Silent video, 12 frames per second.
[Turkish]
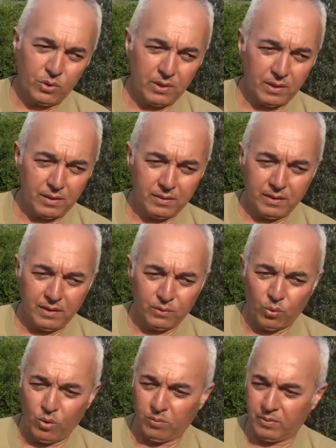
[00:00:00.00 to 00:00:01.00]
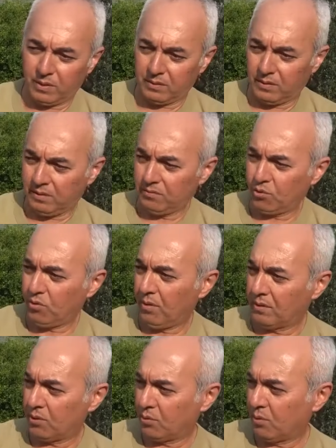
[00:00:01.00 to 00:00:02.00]
o şekilde tohumlarından
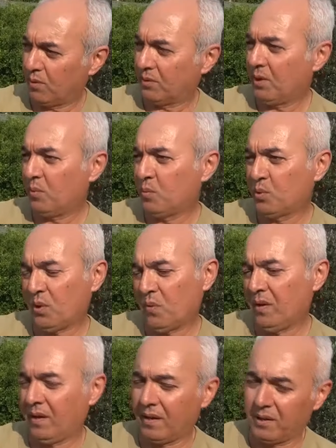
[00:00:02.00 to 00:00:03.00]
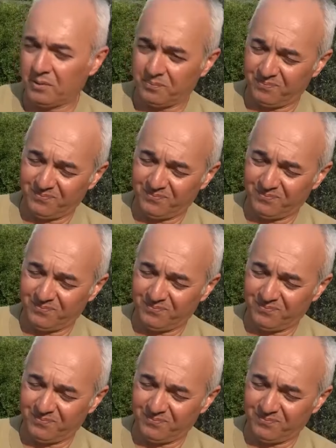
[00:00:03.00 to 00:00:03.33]
çoğalta çoğalta bu seviyeye geldim.